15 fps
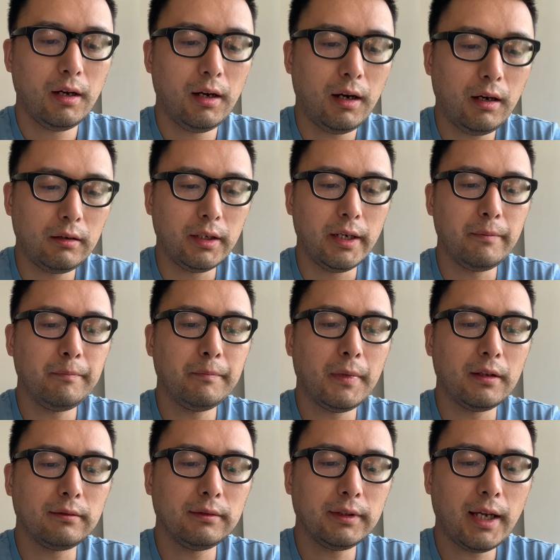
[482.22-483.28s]
二人
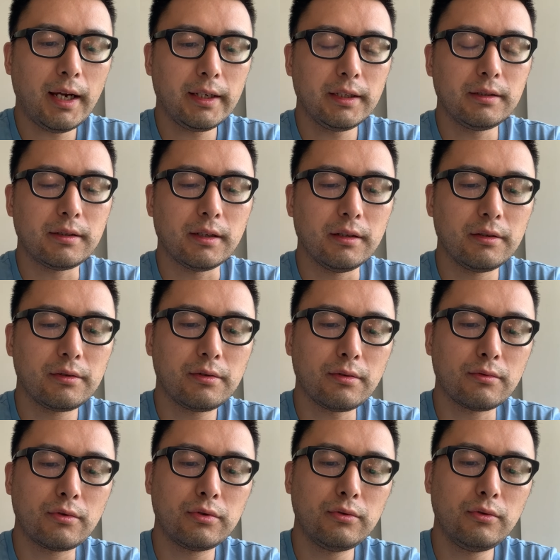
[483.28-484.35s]
忙答应着，
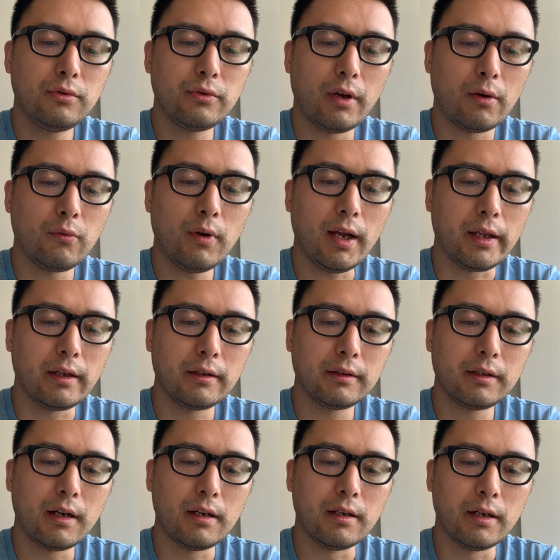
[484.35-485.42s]
送出园外，
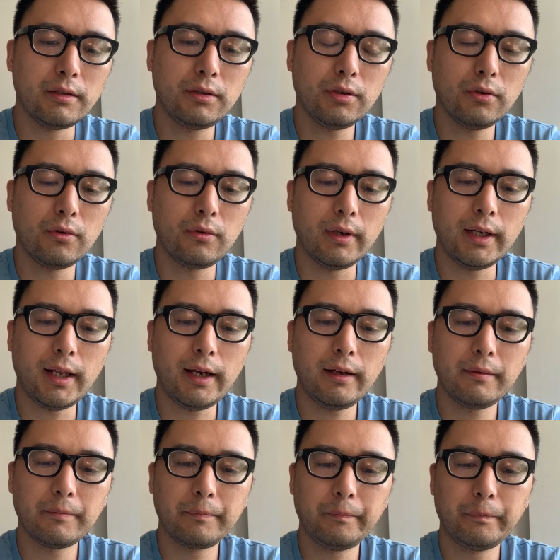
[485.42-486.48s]
仍旧回来，
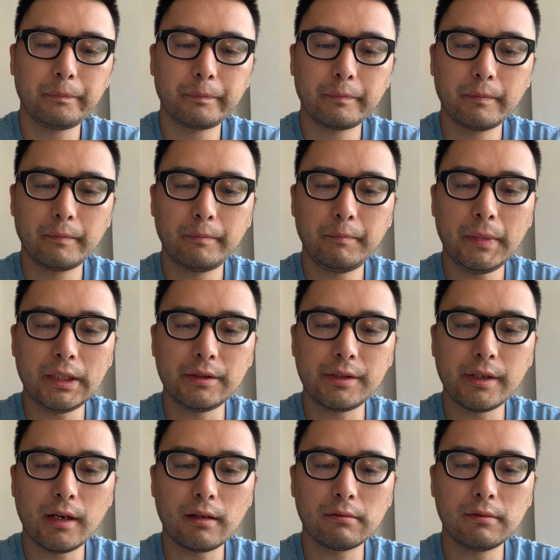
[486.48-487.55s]
命
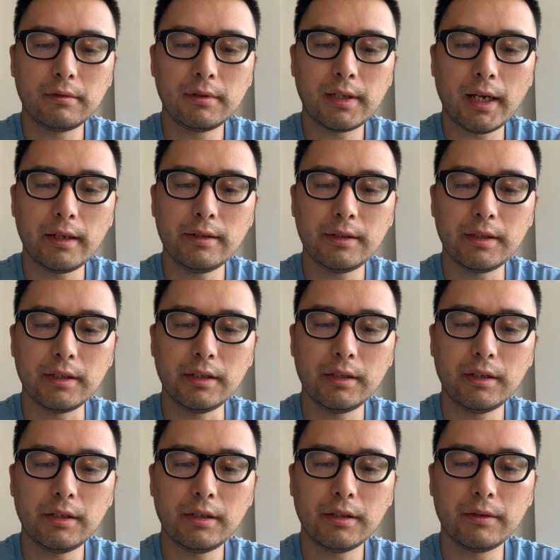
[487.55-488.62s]
将残
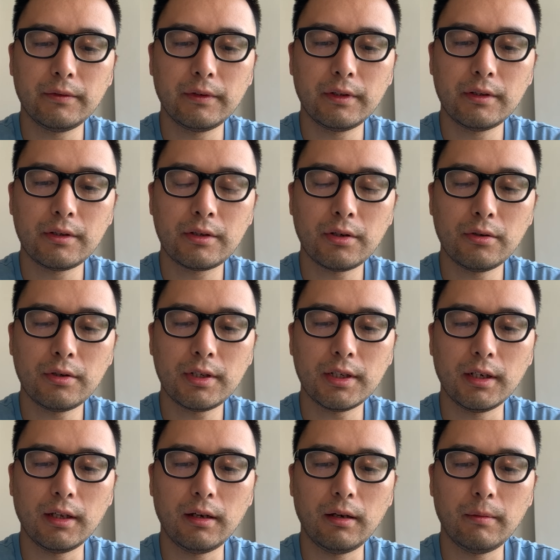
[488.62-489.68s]
席收拾
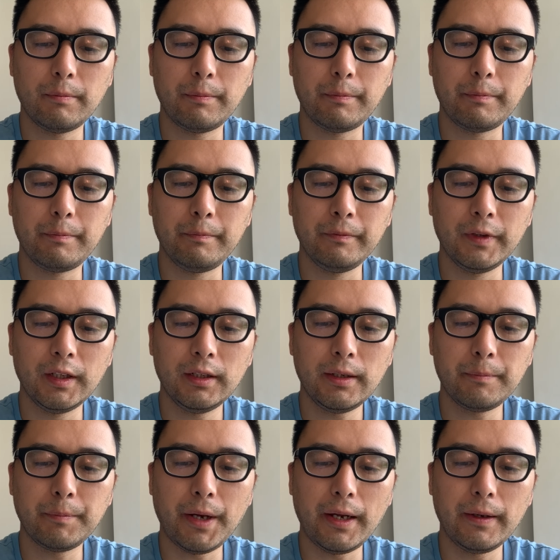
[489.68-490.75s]
了，
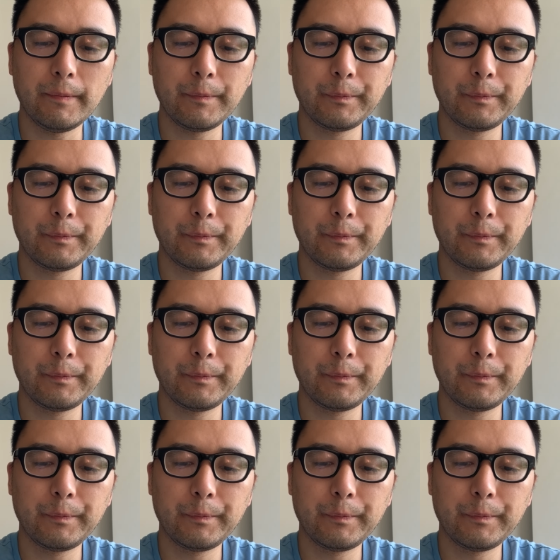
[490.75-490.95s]
另摆。